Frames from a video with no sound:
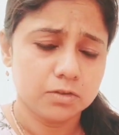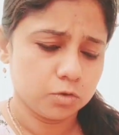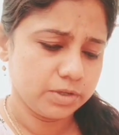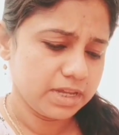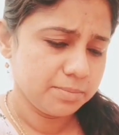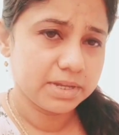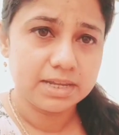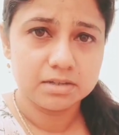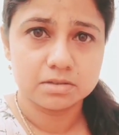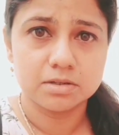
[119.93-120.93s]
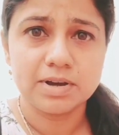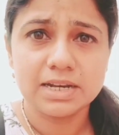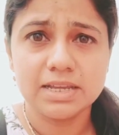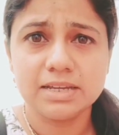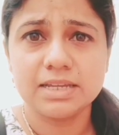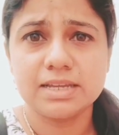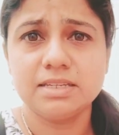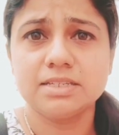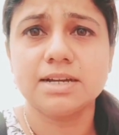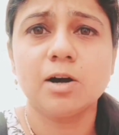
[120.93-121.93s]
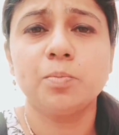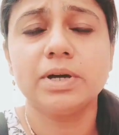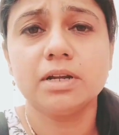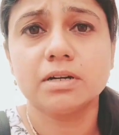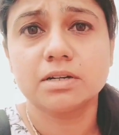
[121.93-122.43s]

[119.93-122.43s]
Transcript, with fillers: तो ये मेरा एक सवाल है कि ऐसी जगहों पर